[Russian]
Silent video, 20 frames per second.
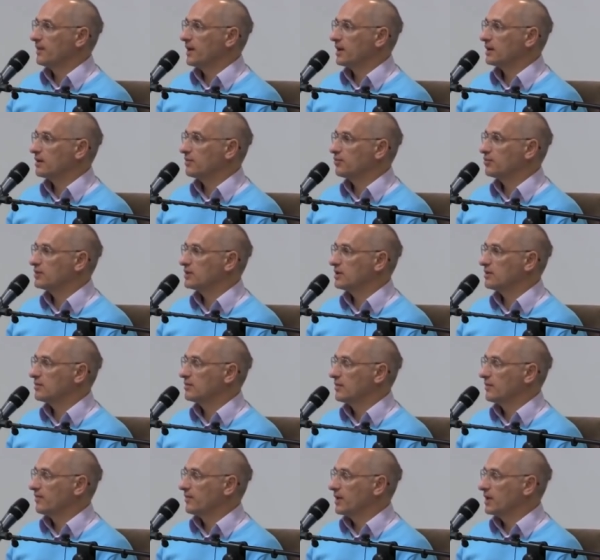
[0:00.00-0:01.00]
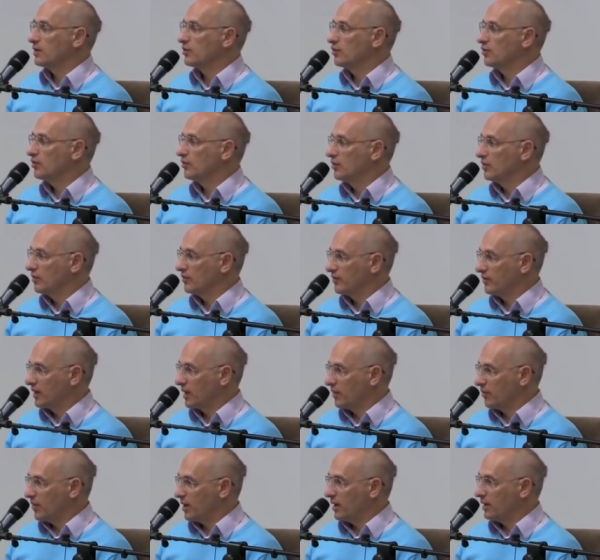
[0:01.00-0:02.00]
Я, допустим, иду в
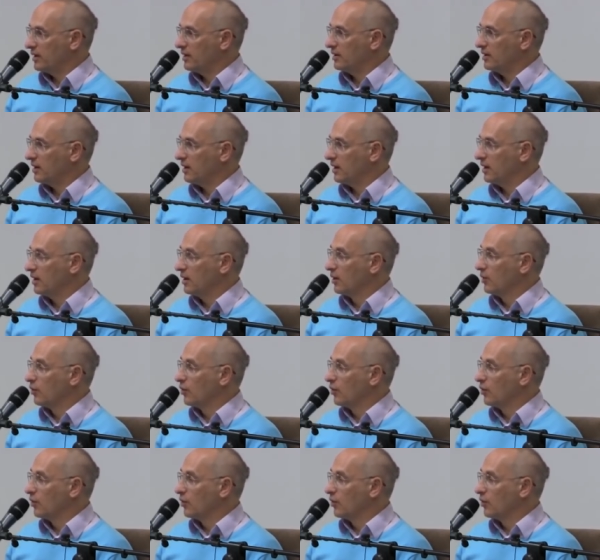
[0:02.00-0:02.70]
Германии, да,